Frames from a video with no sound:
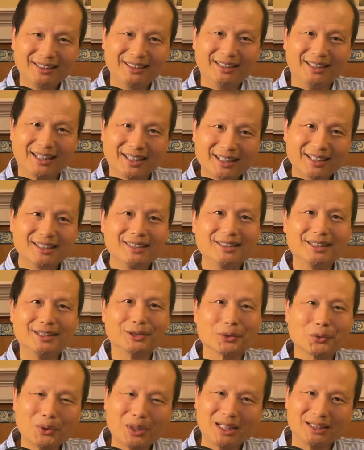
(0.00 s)
呃更何
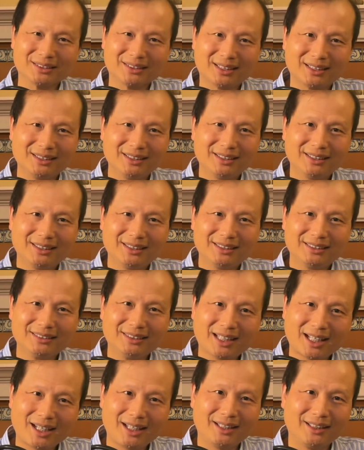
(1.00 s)
况的
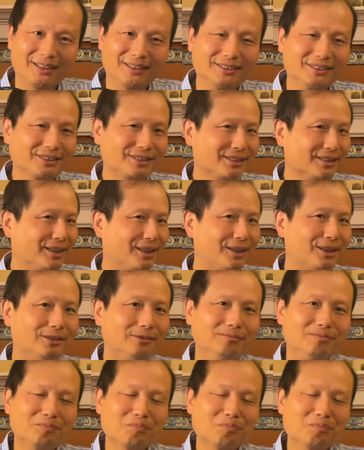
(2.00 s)
那个时候，